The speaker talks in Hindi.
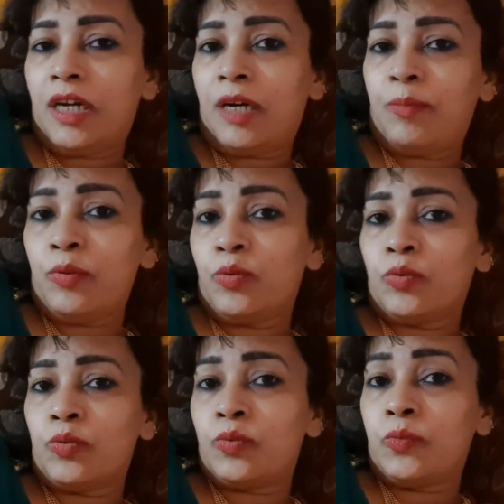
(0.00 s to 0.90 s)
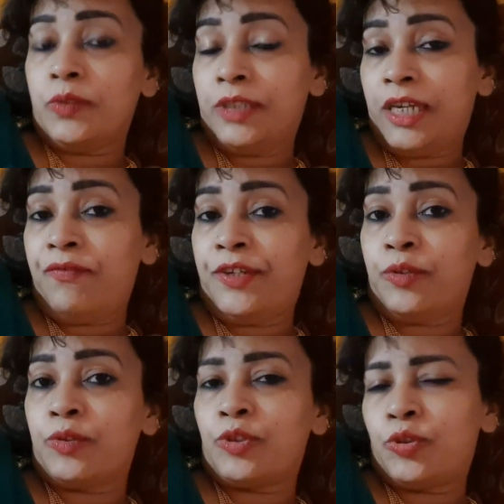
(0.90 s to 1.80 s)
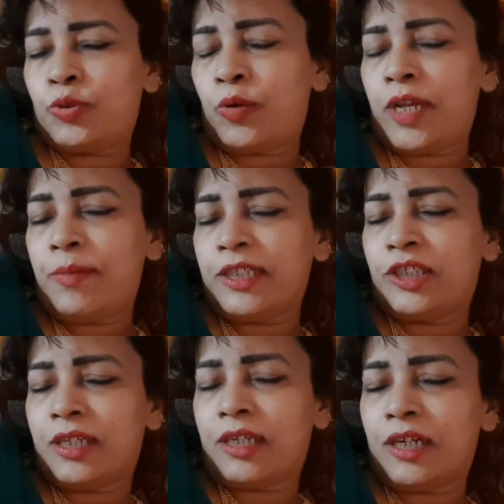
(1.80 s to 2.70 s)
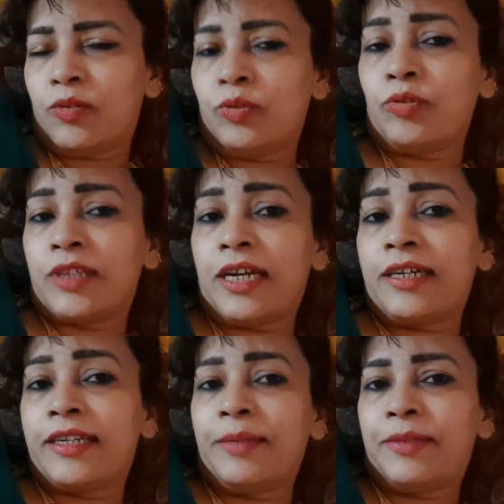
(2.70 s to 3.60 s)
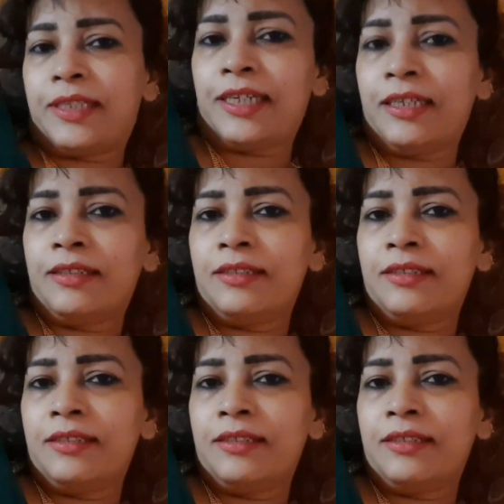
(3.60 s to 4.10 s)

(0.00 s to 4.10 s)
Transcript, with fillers: आप लोगों को ये वीडियो थोड़ा भी अच्छा लगा हो तो क्या करना है पता है